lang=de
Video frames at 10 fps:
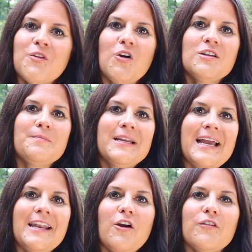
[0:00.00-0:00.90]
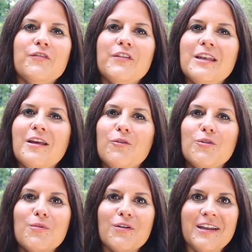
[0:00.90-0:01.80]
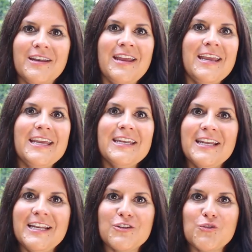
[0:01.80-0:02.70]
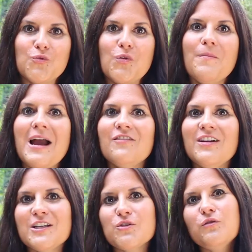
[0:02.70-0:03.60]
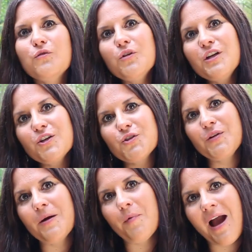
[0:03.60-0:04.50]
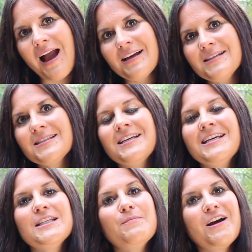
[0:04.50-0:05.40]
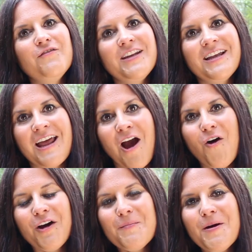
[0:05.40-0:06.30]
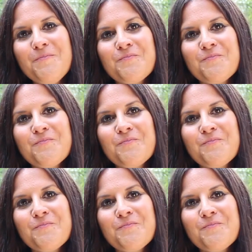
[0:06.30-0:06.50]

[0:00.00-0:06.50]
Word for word: Und man kann auch viele Übungen in der Natur machen, weil da so ein wunderschöner Park ist. Das machen wir dann auch immer.